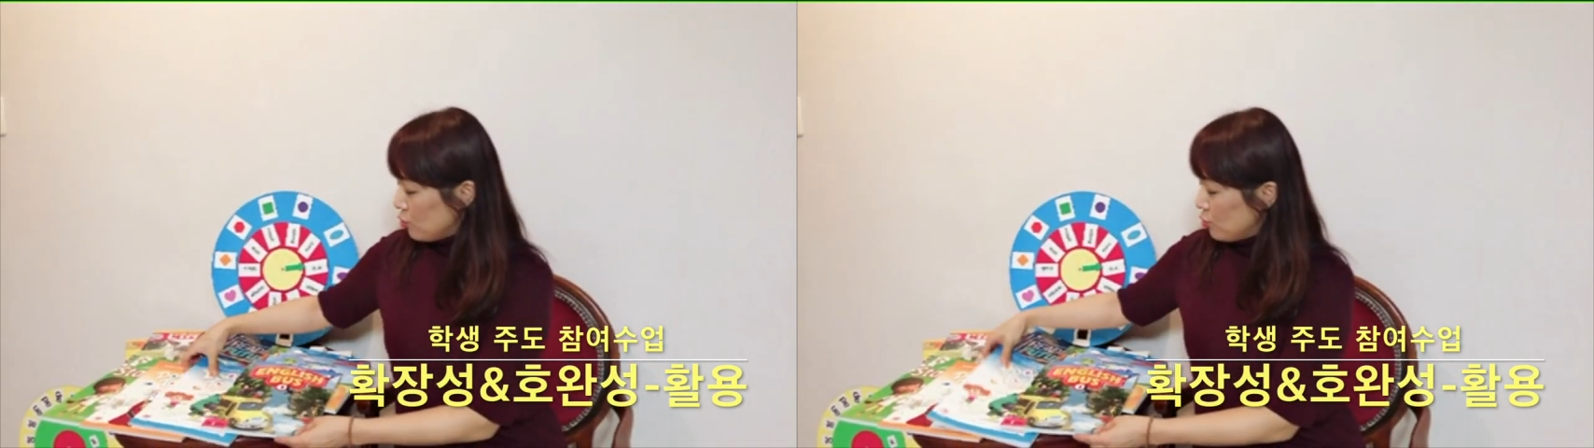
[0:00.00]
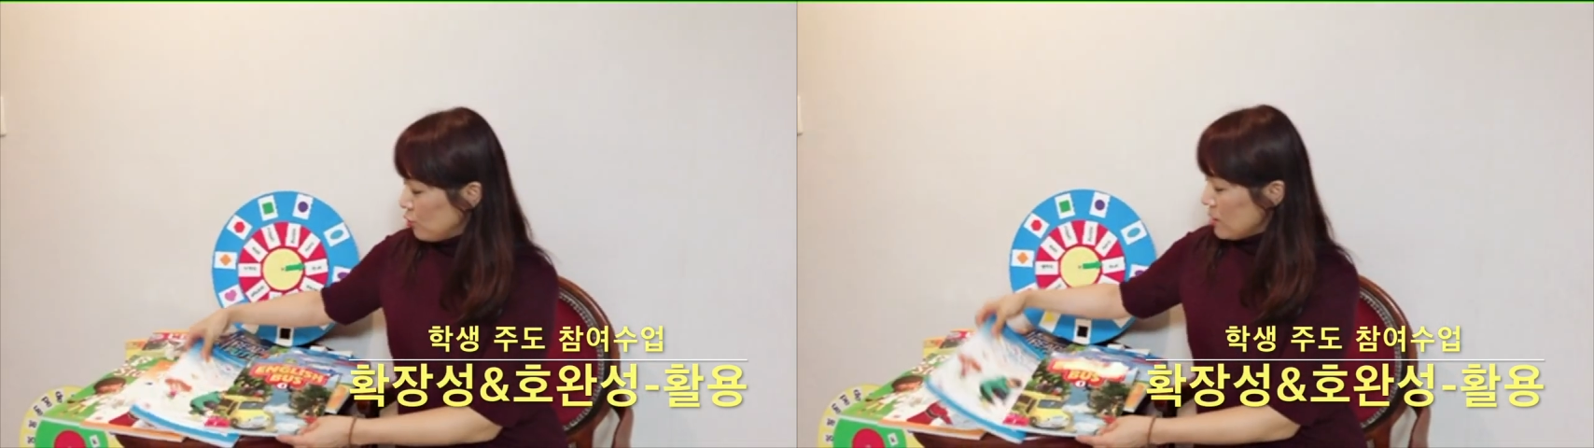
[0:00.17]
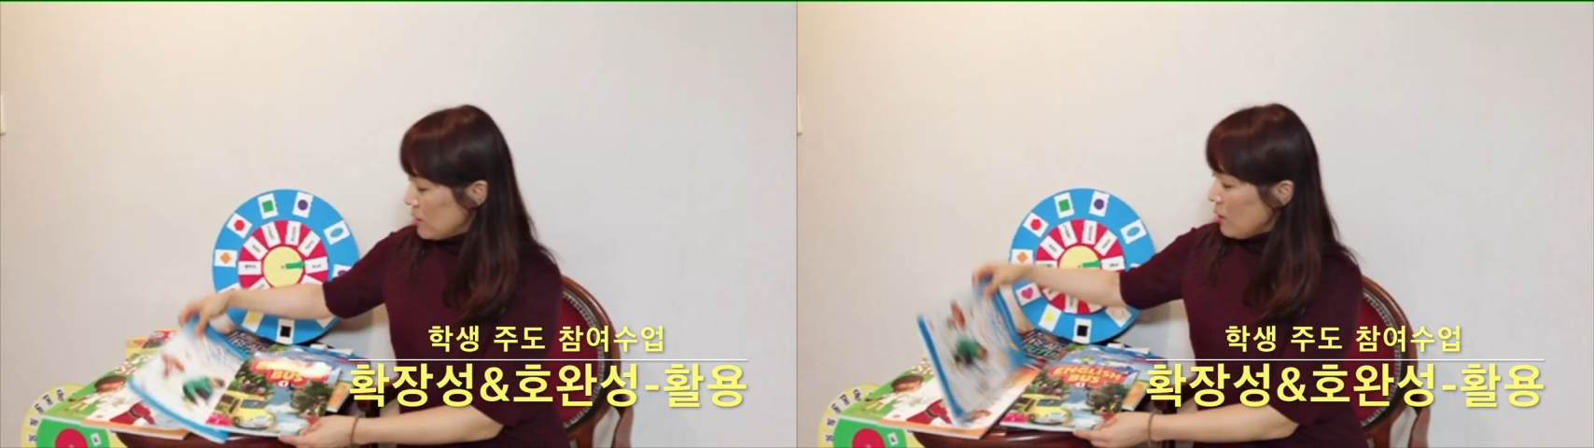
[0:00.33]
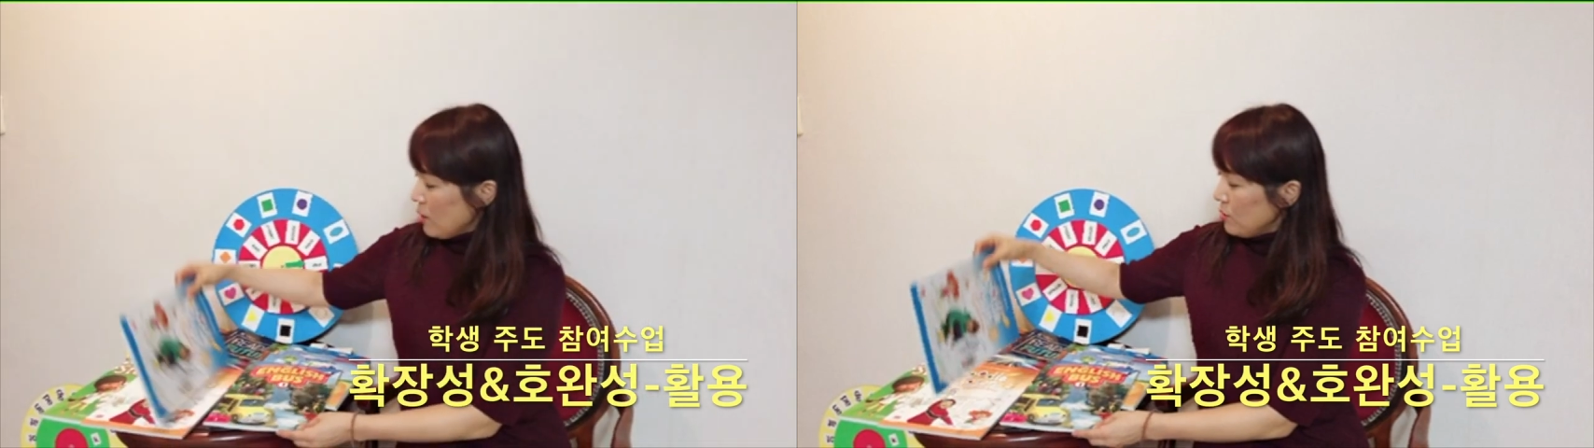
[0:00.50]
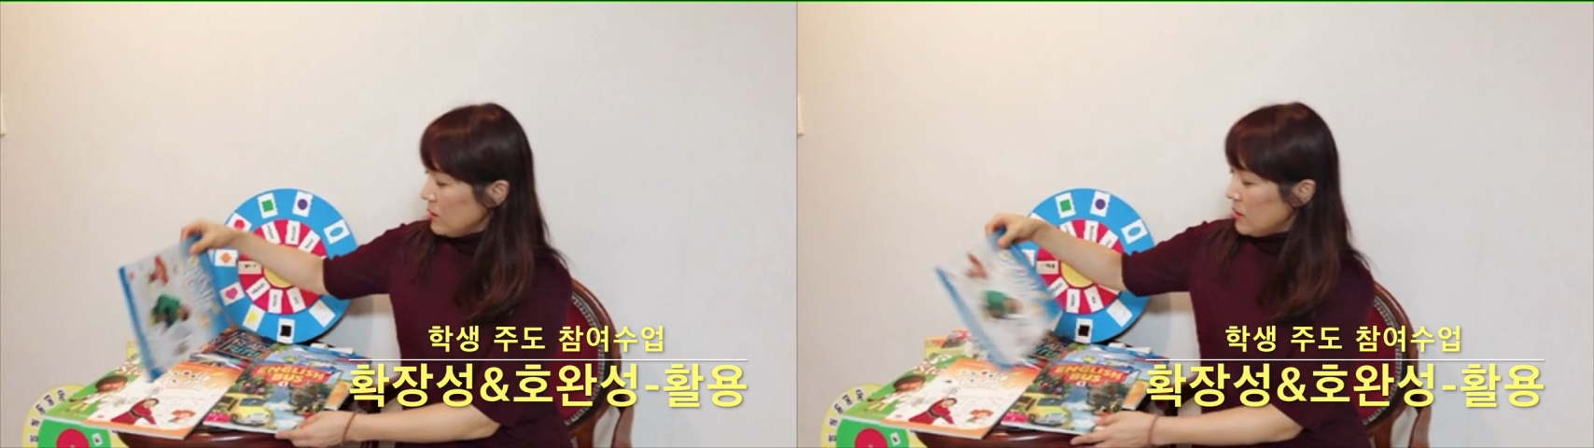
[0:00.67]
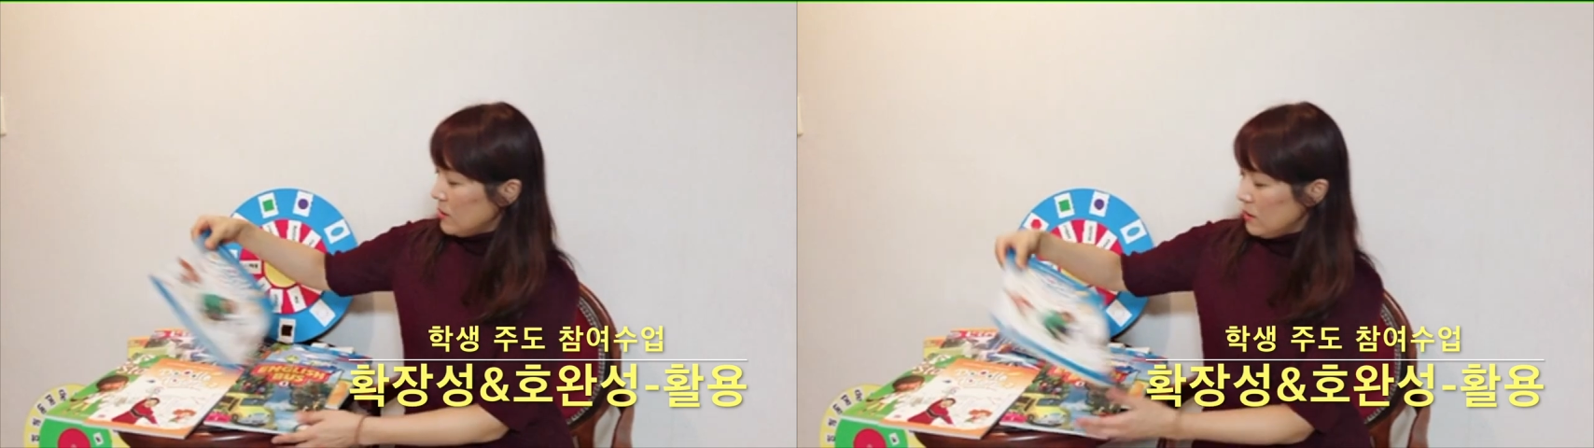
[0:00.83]

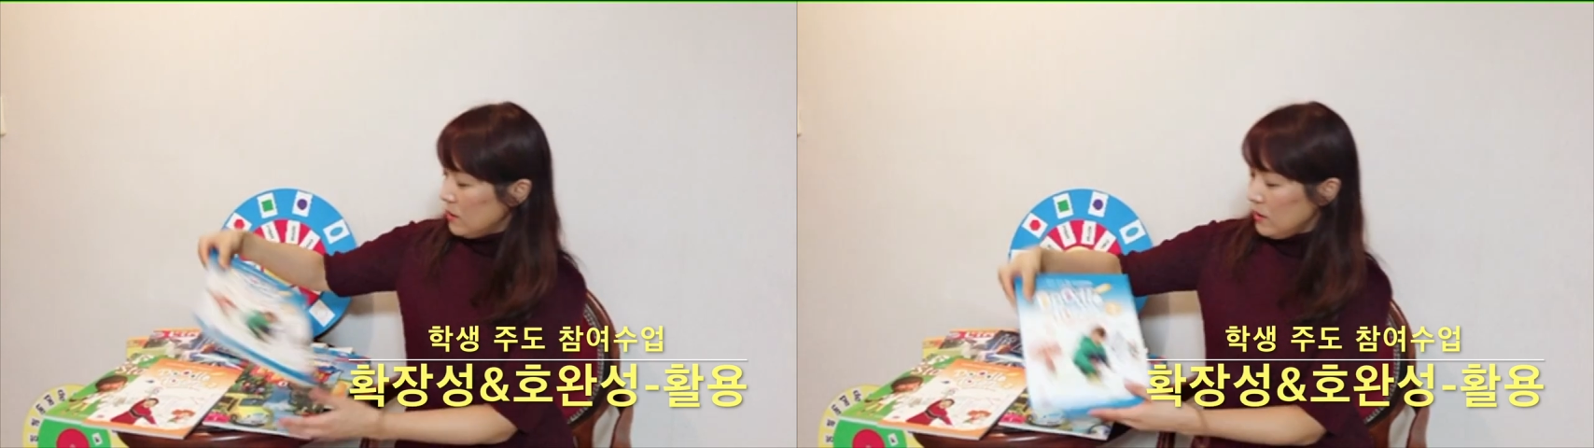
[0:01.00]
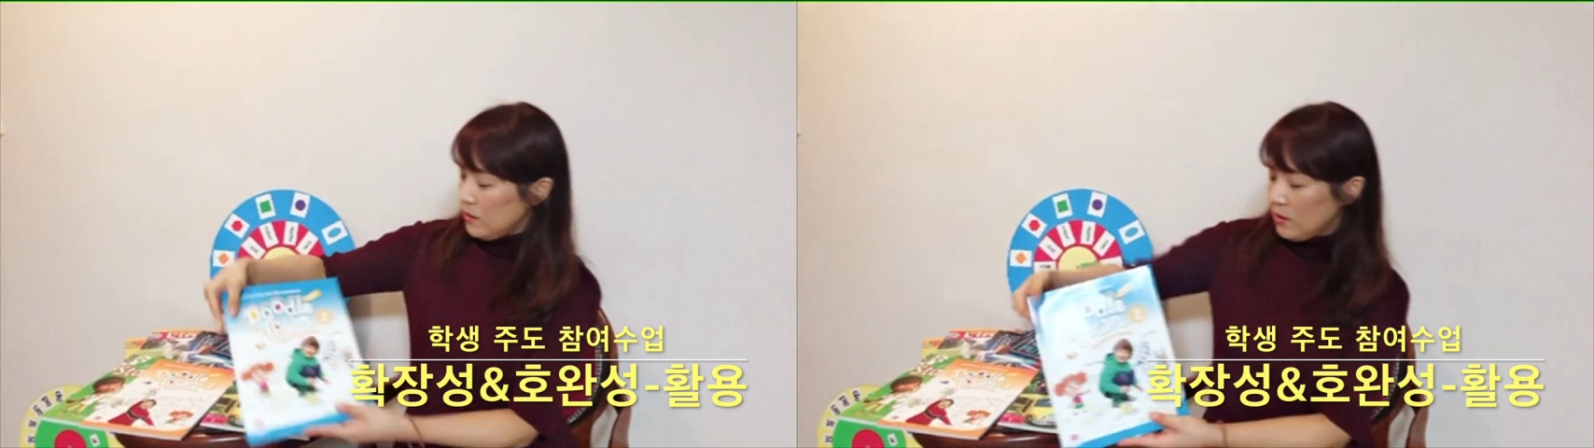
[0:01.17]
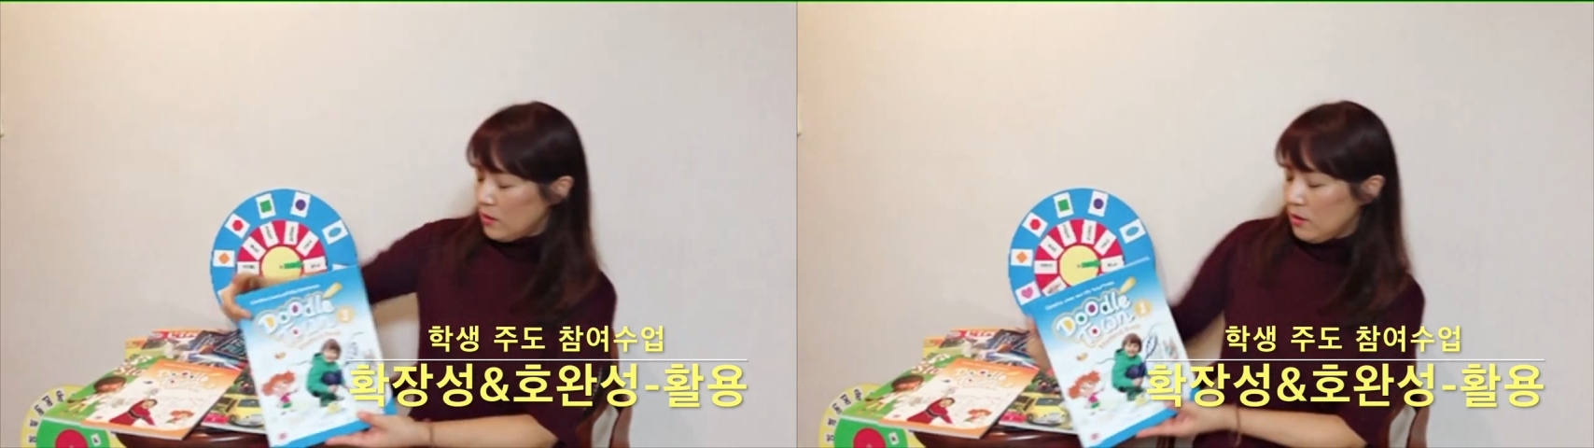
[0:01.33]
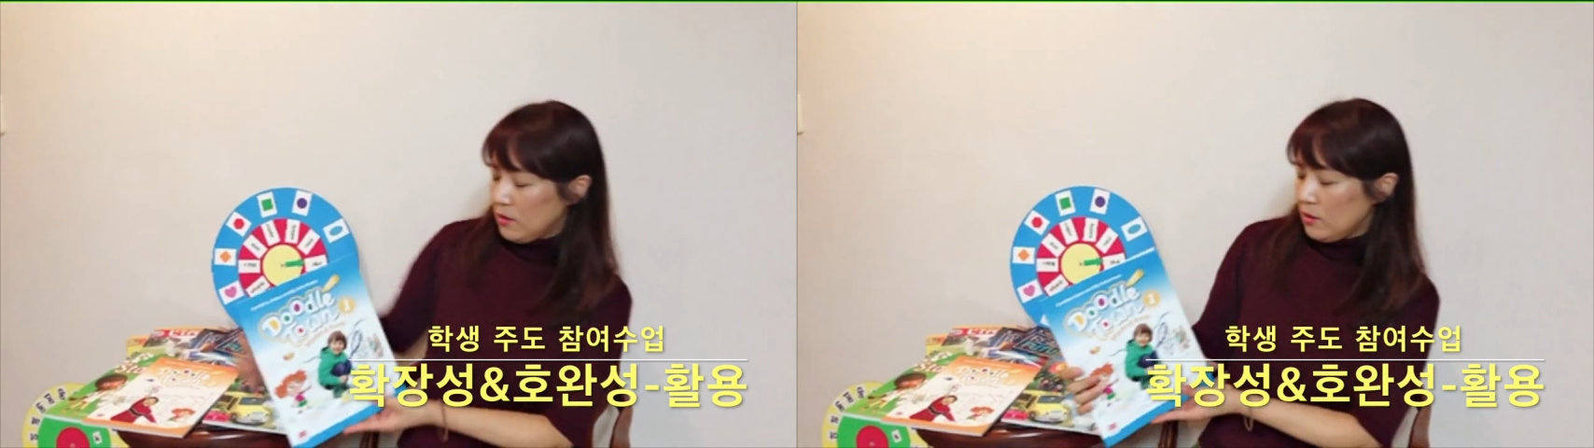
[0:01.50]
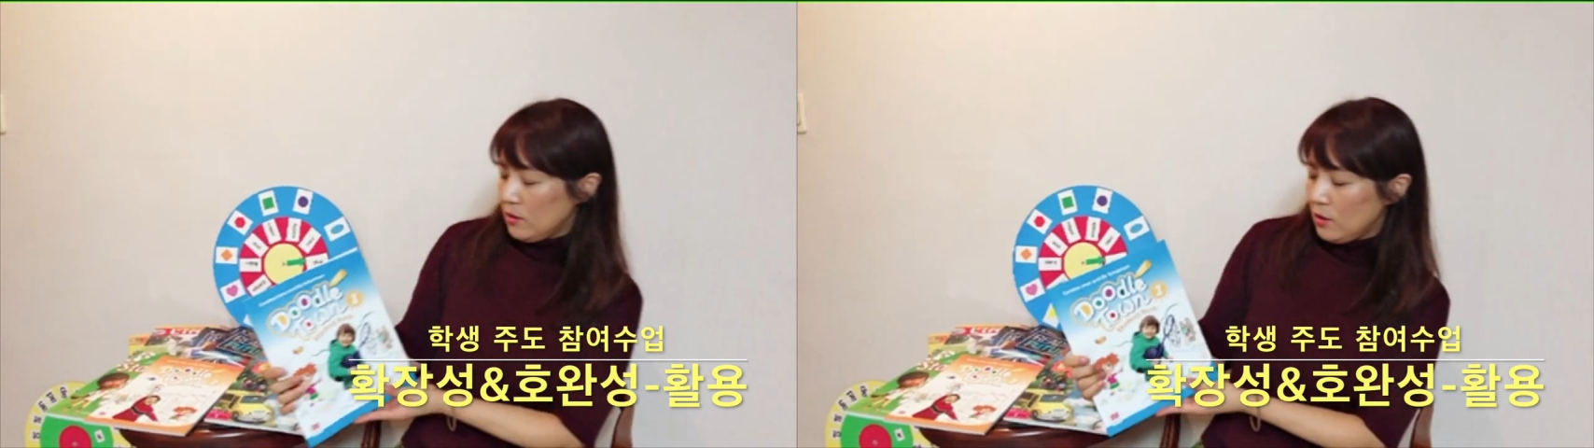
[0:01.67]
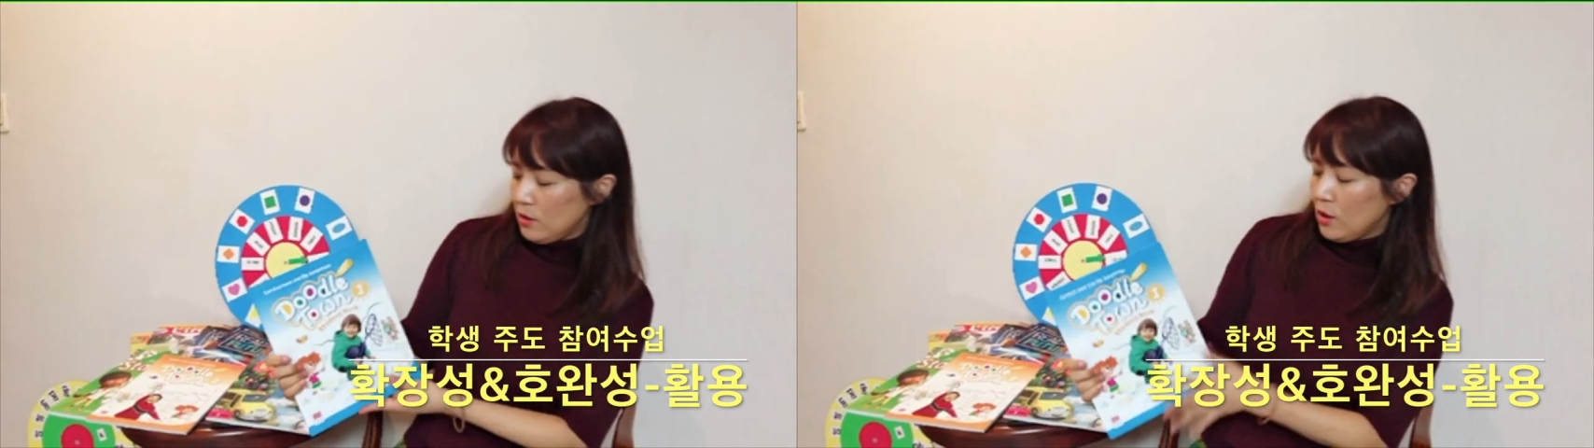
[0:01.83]
두들타운이라는
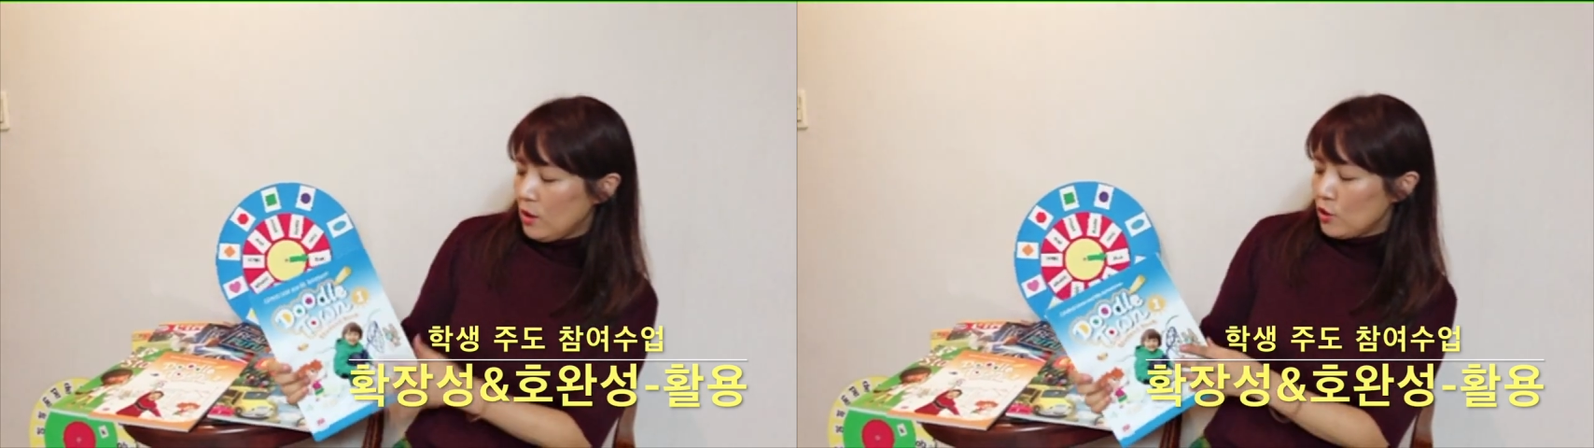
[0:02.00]
그